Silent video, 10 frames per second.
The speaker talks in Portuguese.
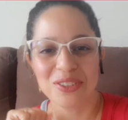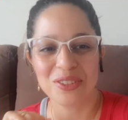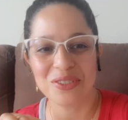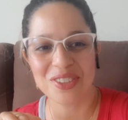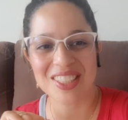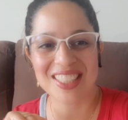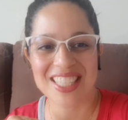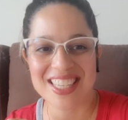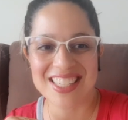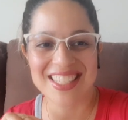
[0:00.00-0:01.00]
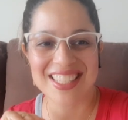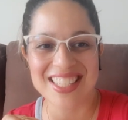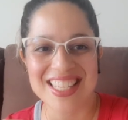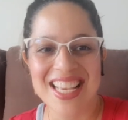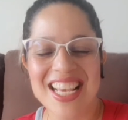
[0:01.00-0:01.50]
com
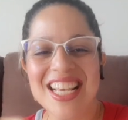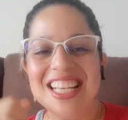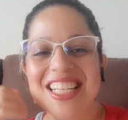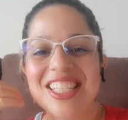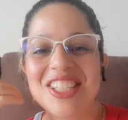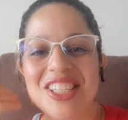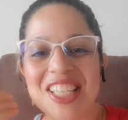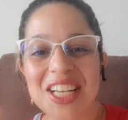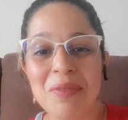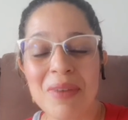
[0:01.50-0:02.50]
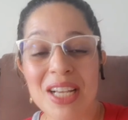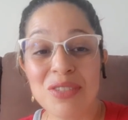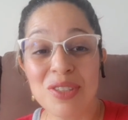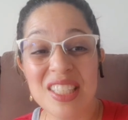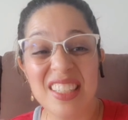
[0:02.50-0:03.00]
vocês. Chega
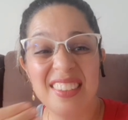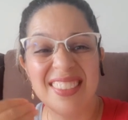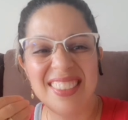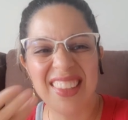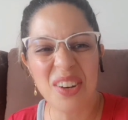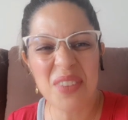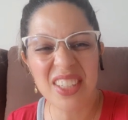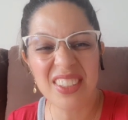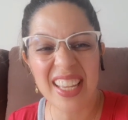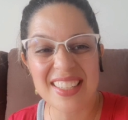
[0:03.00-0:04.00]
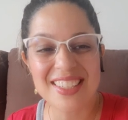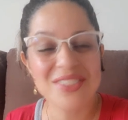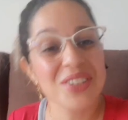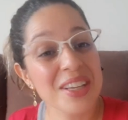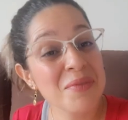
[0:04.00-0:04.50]
mais, você que não me conhece,
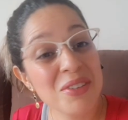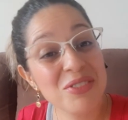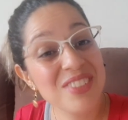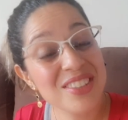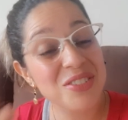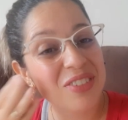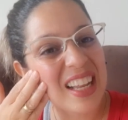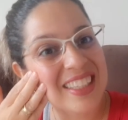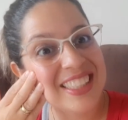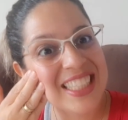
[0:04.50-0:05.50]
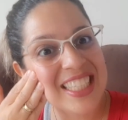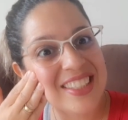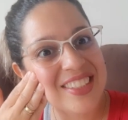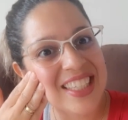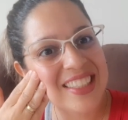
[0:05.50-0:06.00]
nunca me viu, fala,
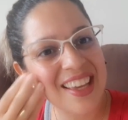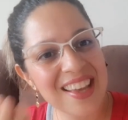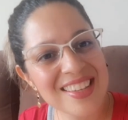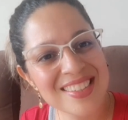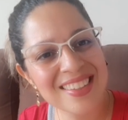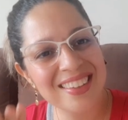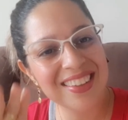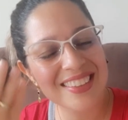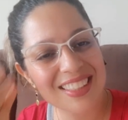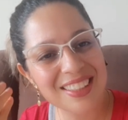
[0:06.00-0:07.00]
gente, quem que é essa aí, essa